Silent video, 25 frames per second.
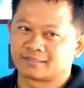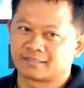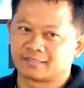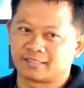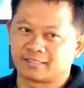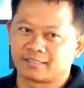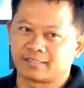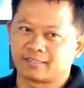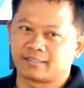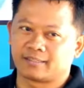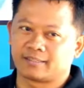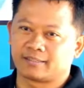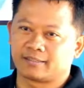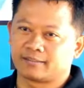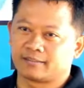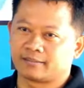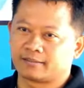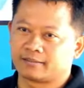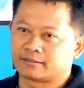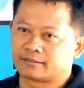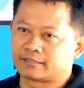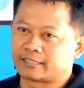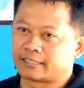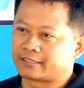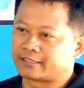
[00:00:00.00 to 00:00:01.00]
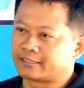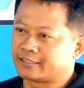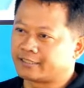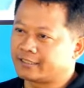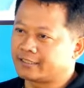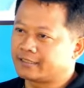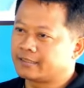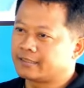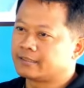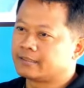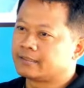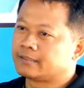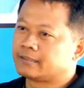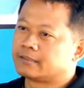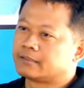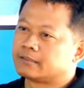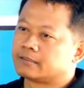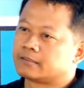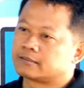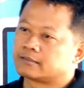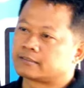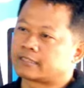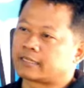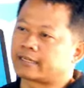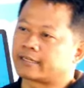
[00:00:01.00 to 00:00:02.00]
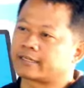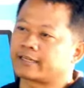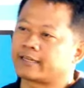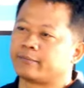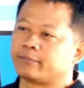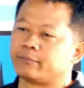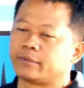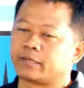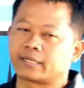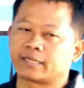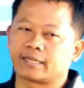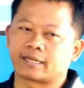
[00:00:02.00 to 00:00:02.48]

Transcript: Ya. Jadi cari ember